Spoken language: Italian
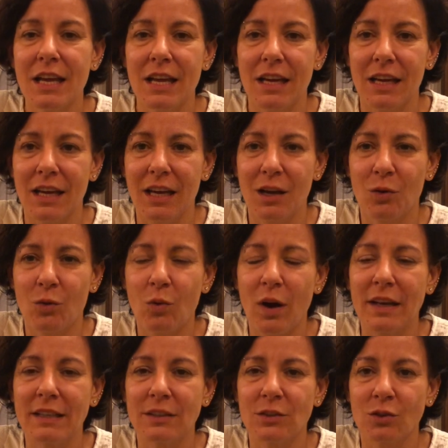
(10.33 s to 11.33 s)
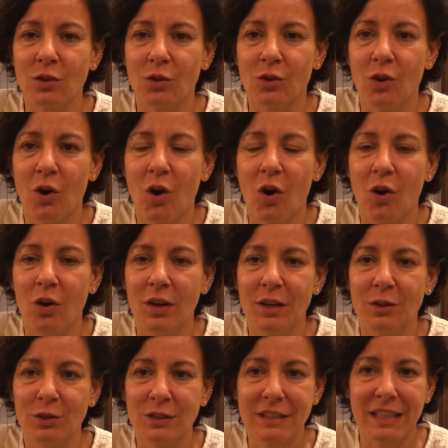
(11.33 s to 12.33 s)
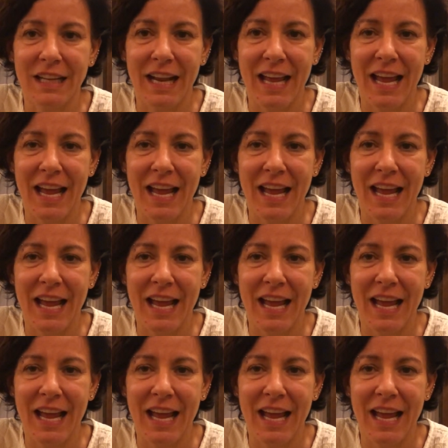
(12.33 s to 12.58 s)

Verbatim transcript: eh, quali sono le nostre